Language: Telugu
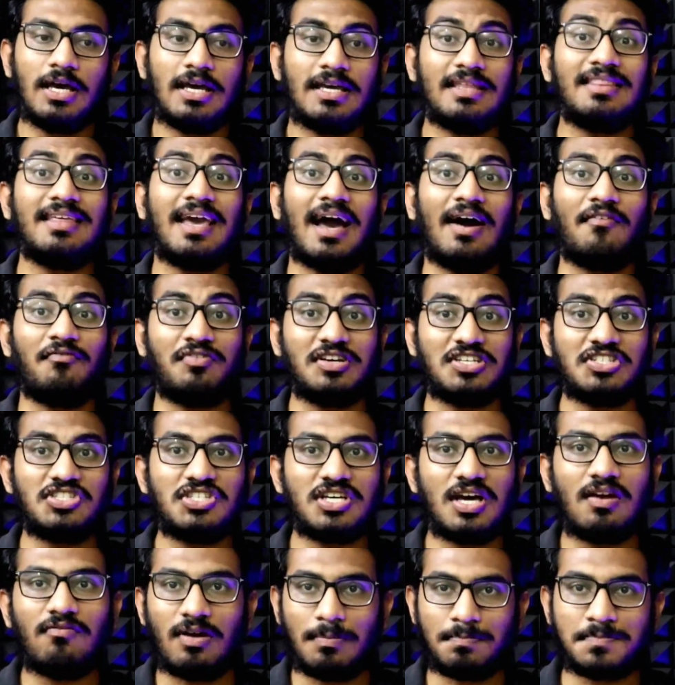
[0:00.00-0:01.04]
ఇది
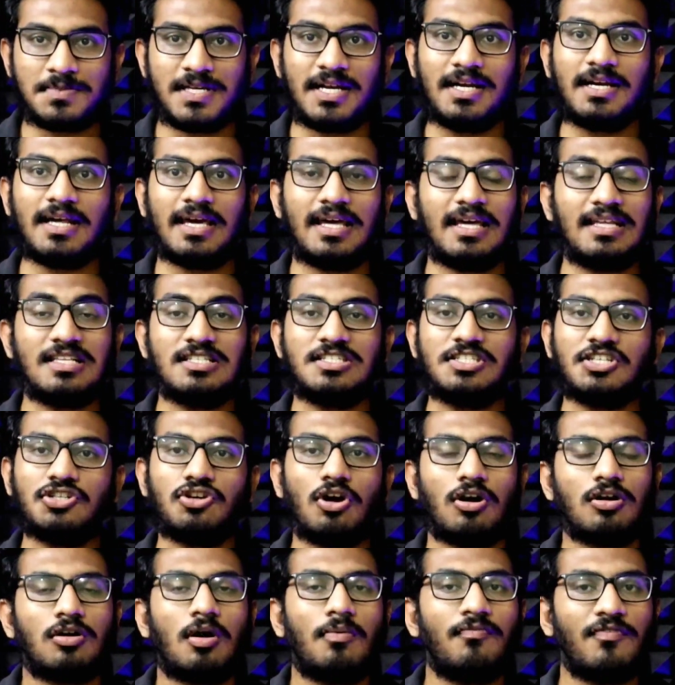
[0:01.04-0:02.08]
అఫీషియల్ వెబ్సైట్ ఎల్జీ
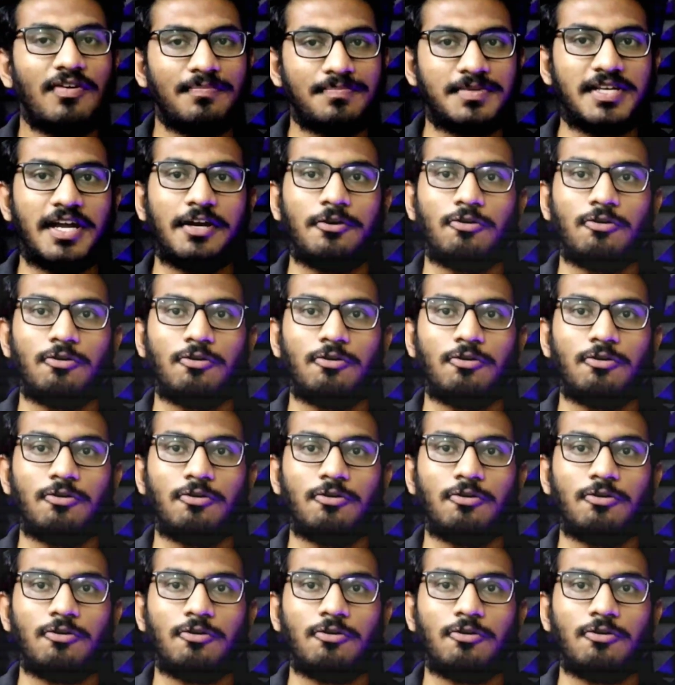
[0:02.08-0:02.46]
డాట్ కామ్ వెబ్సైట్